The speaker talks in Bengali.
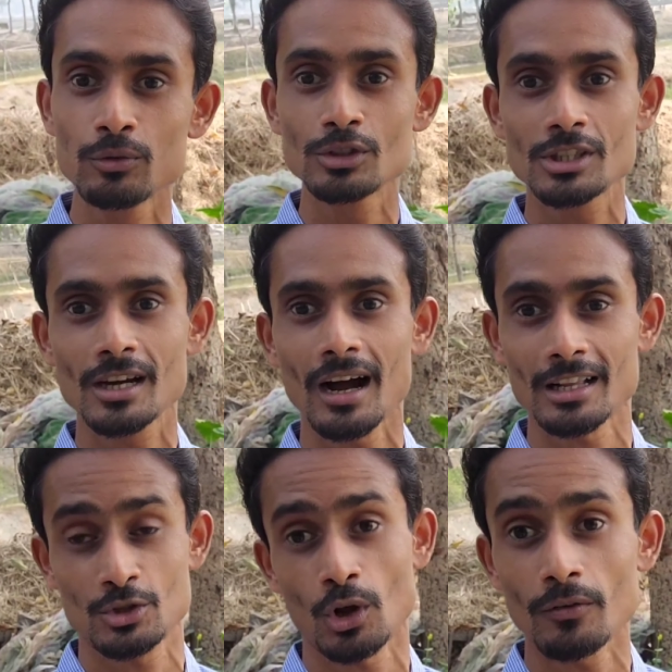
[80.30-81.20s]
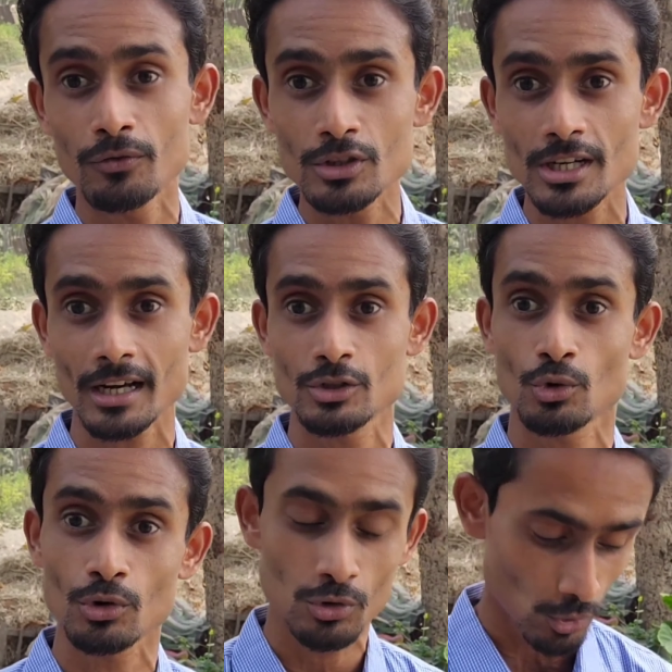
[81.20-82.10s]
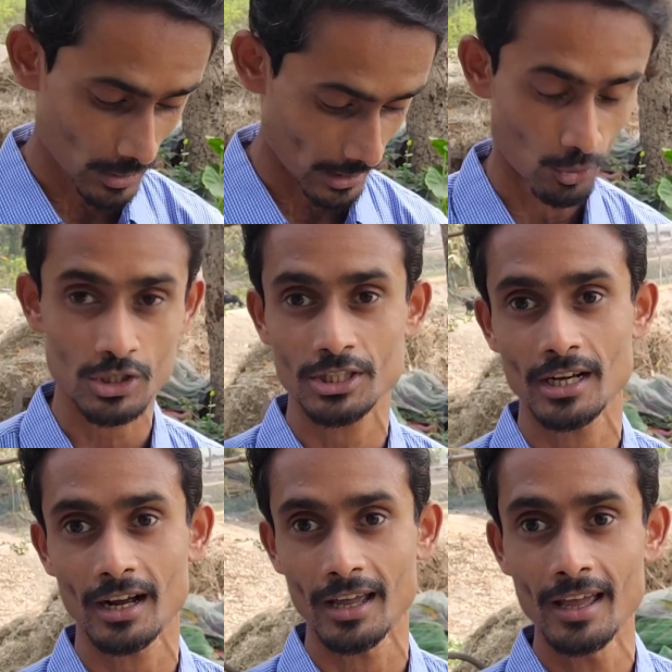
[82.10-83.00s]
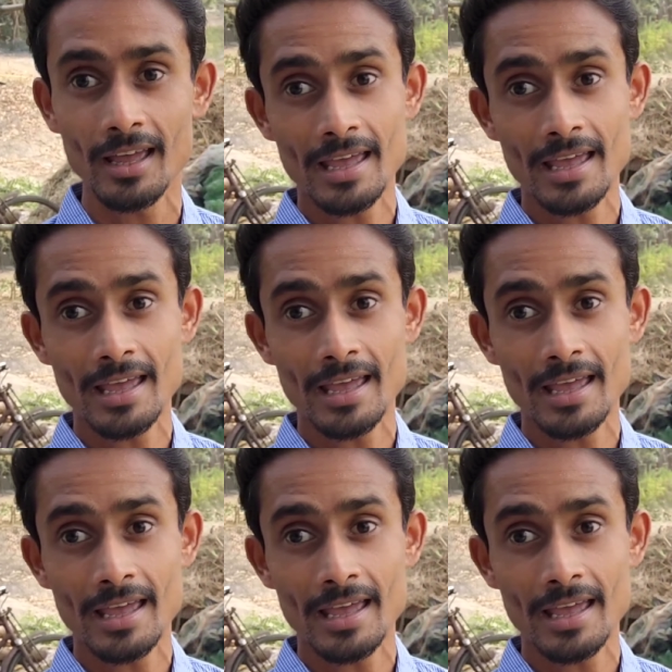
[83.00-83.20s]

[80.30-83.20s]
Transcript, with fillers: ফুচকা জল ফুচকা চোদ্দোটা দশ টাকায়